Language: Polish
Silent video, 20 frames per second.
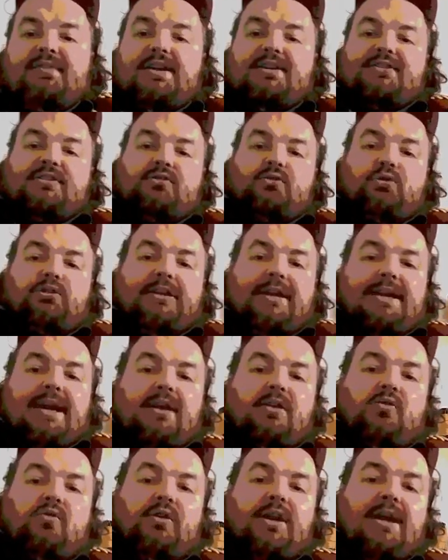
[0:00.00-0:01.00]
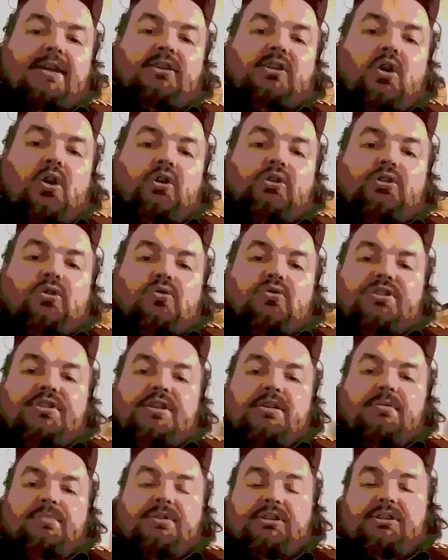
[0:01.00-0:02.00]
więc tutaj akurat
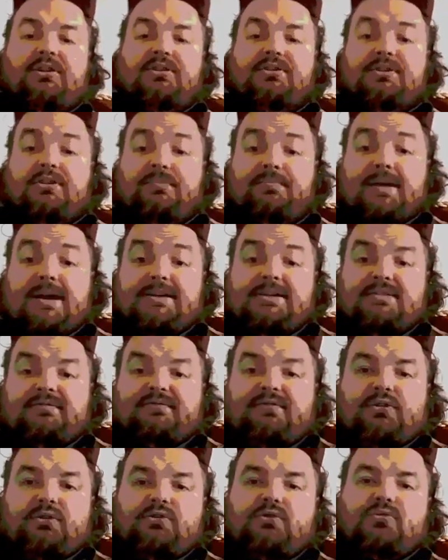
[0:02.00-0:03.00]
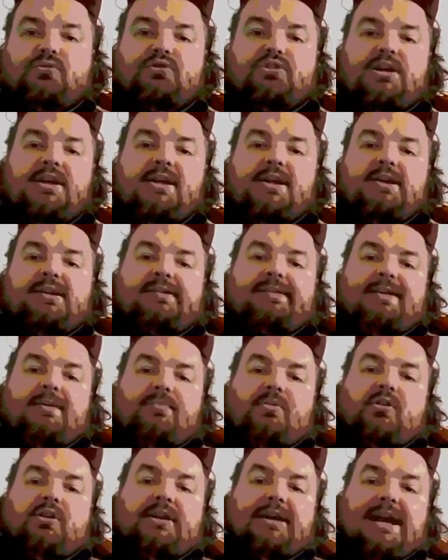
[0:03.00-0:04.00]
odróżnijmy, drodzy Państwo, już
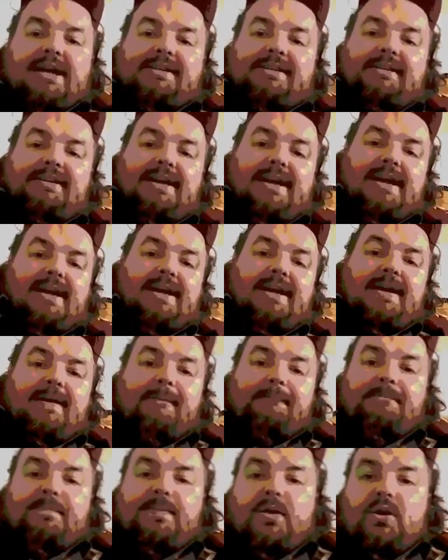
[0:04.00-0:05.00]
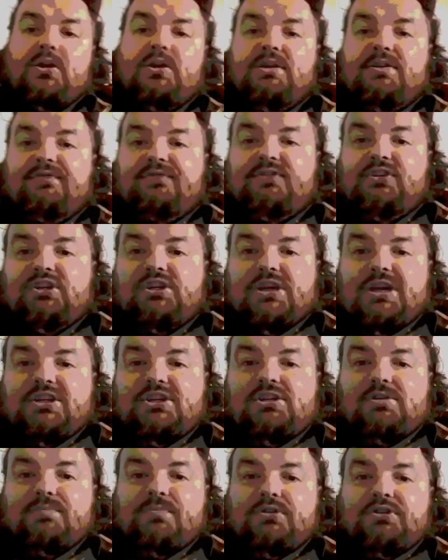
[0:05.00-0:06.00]
demokrację no i w
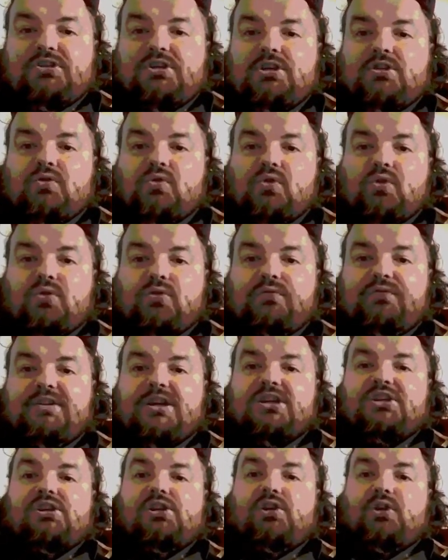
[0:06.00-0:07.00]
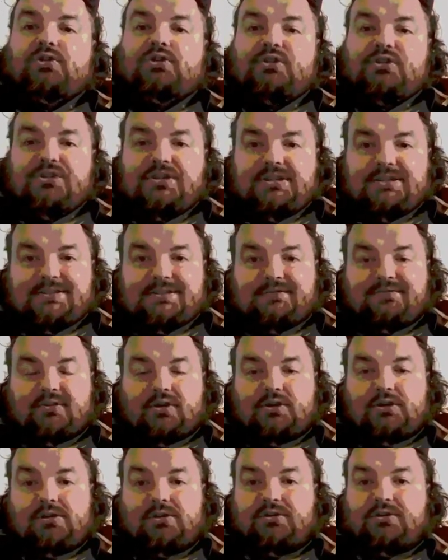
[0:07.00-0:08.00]
dzisiejszym odcinku również
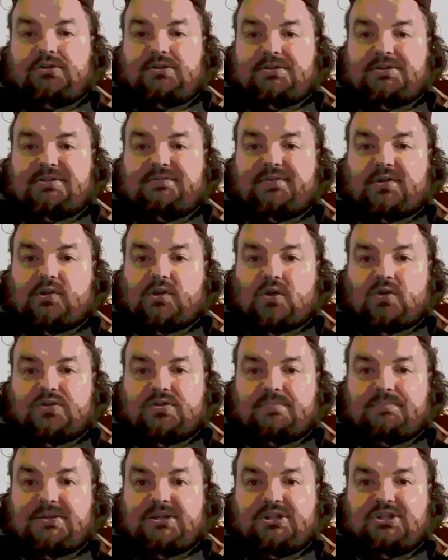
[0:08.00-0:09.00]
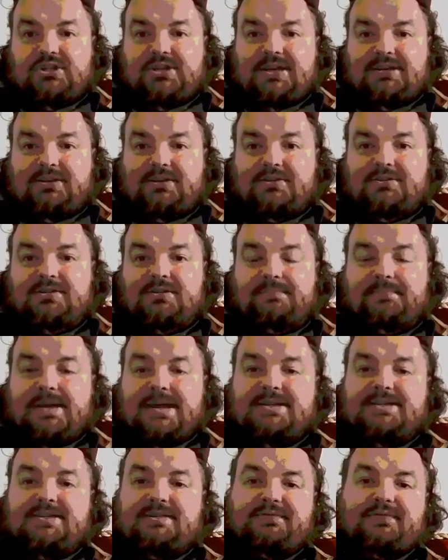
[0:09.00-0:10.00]
lotnictwo i lotnictwo kosmiczne, drodzy
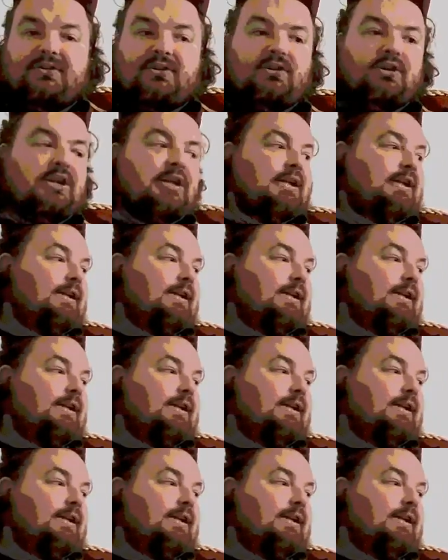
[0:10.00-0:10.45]
Państwo